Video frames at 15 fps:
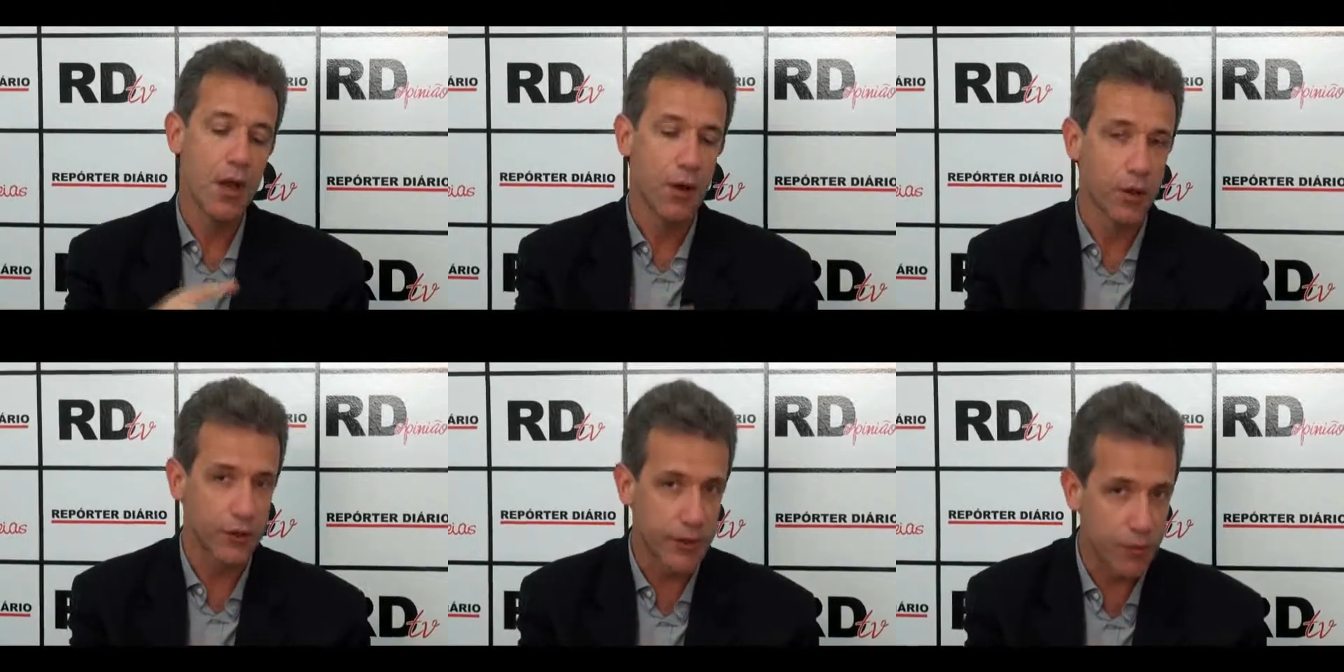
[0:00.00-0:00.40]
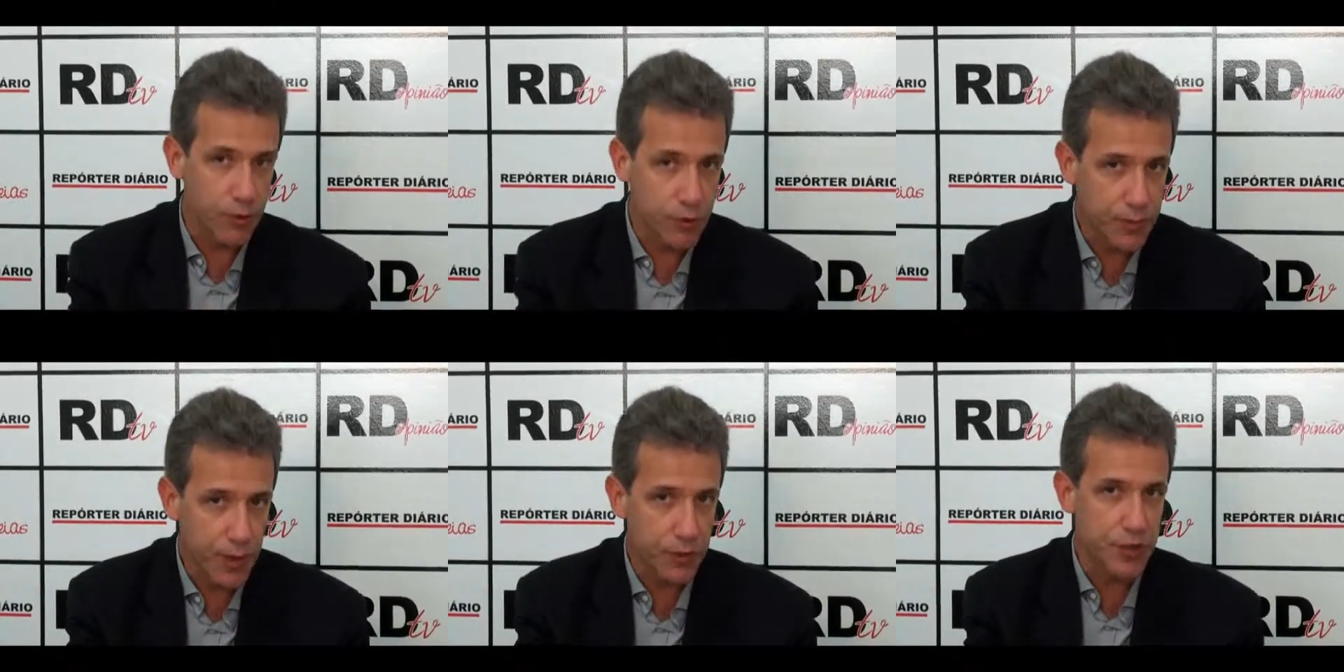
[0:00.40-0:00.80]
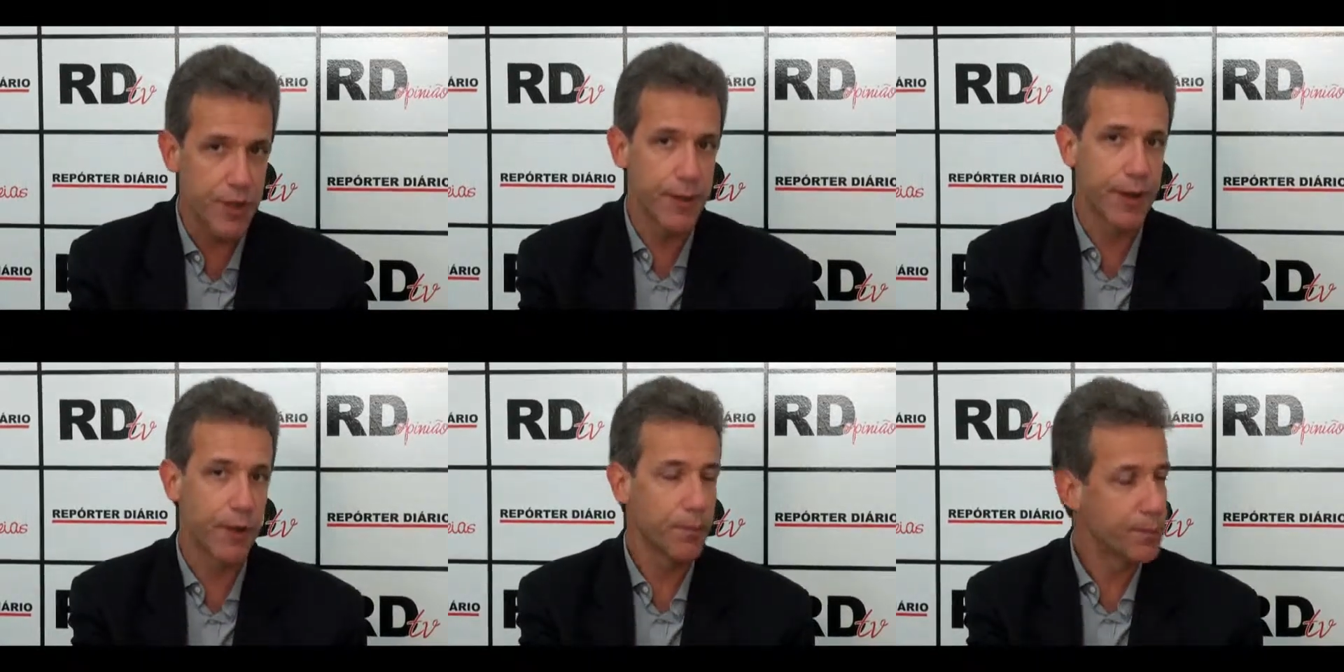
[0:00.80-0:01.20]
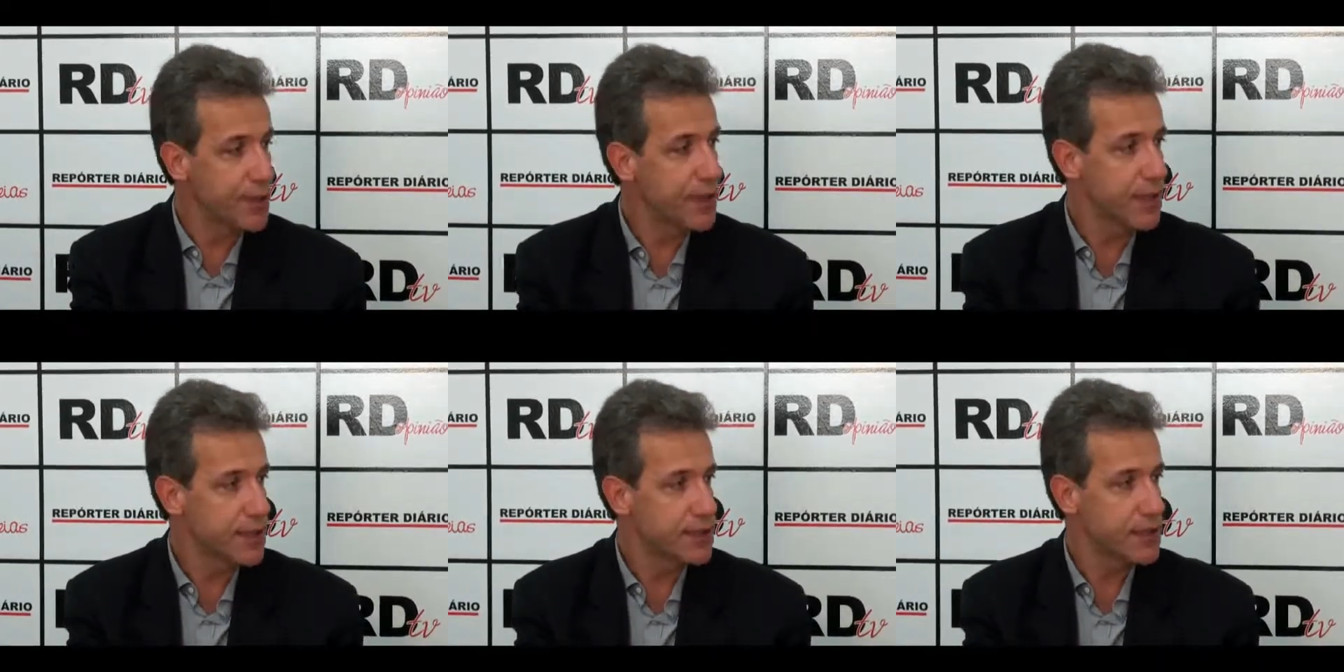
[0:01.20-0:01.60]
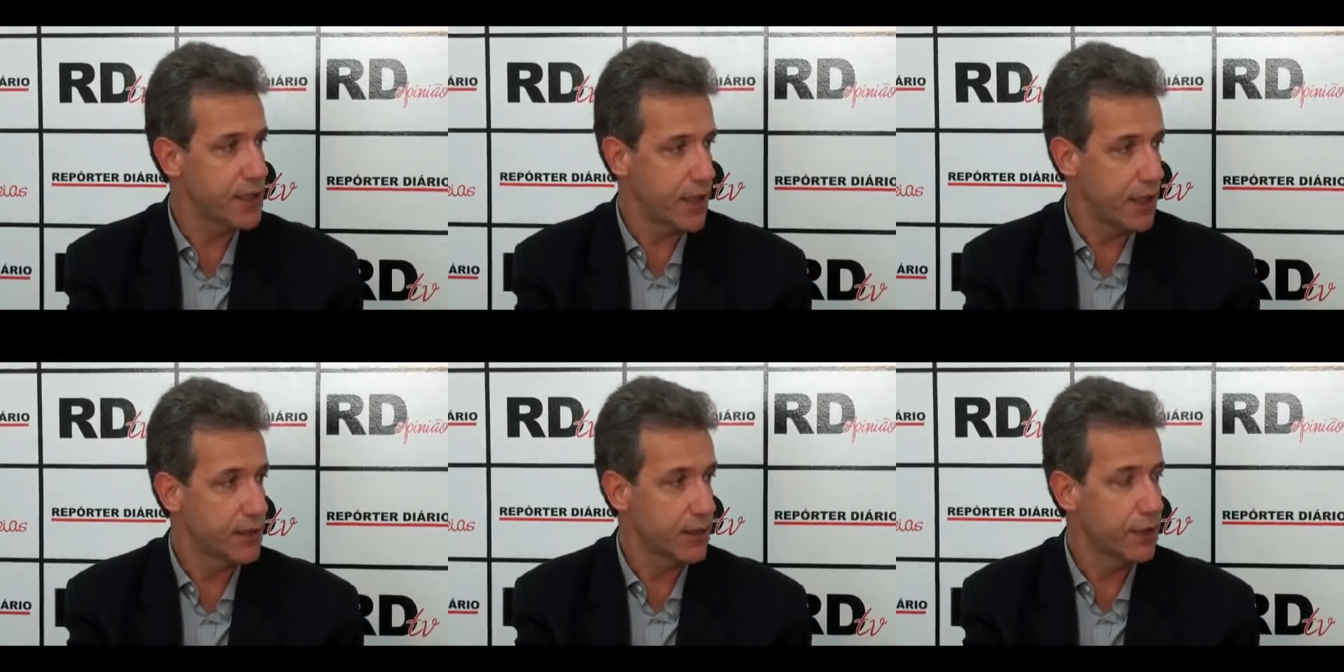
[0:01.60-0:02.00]
nós temos o Hospital de Ribeirão Pires
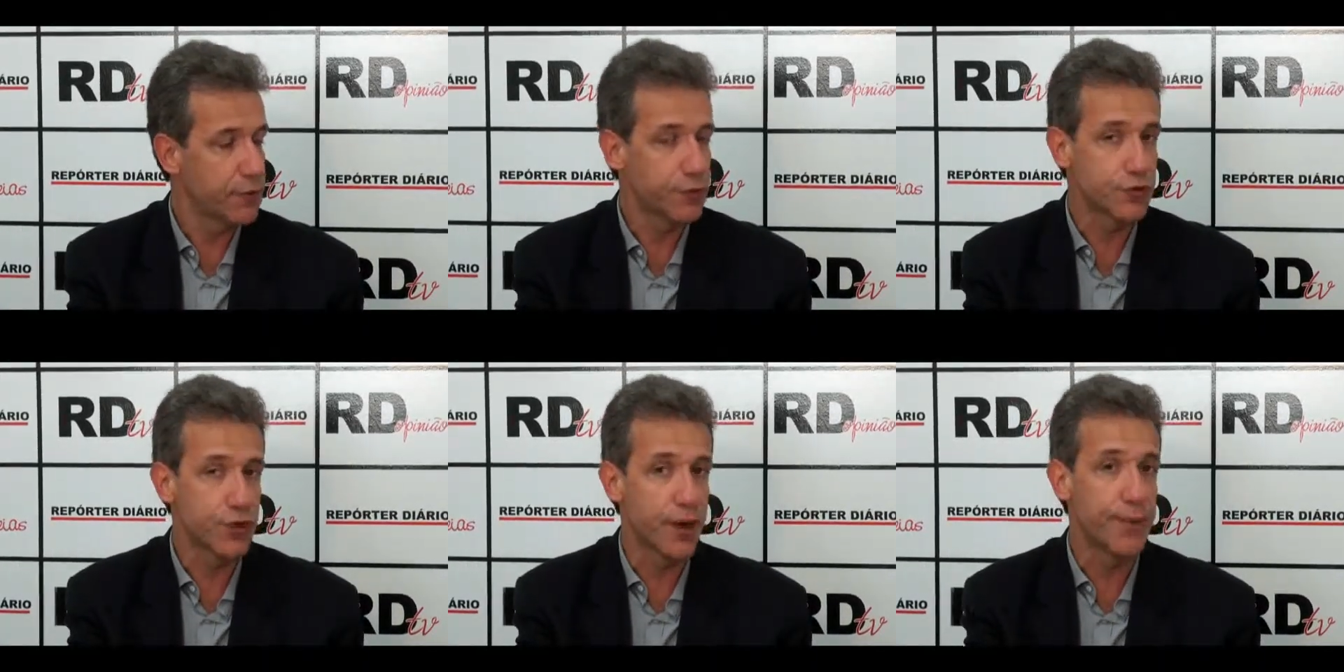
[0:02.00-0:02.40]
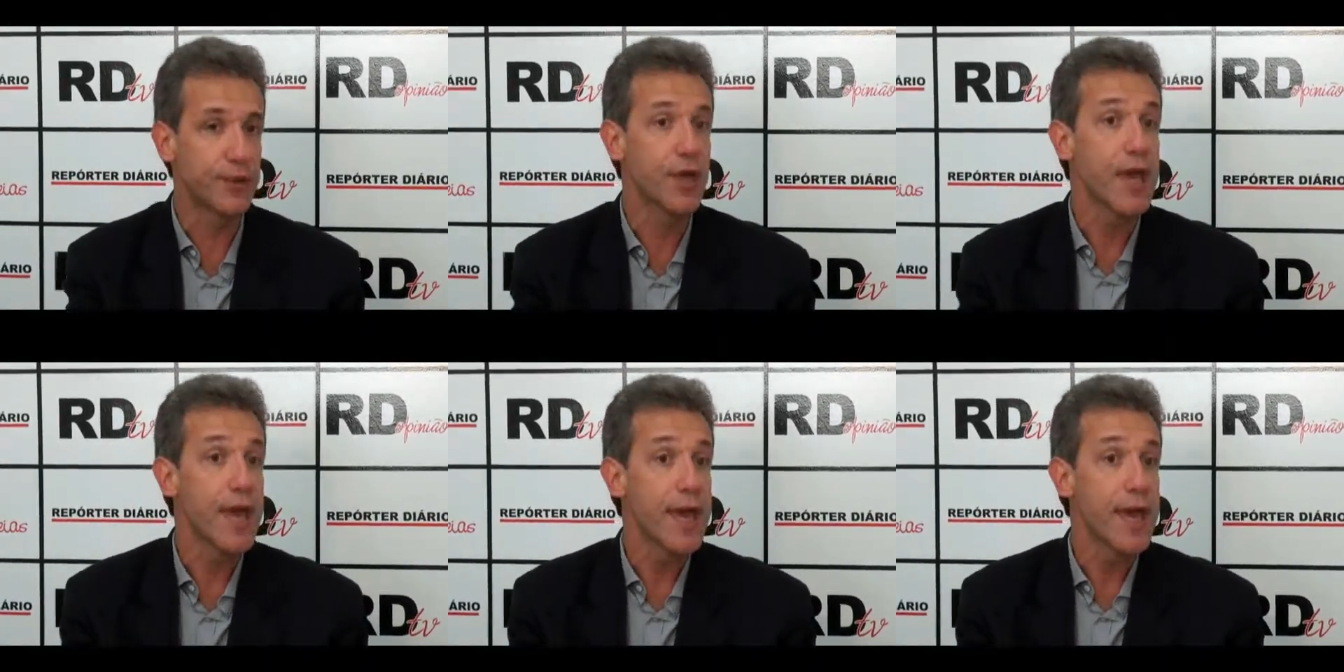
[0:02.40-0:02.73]
entrando em funcionamento.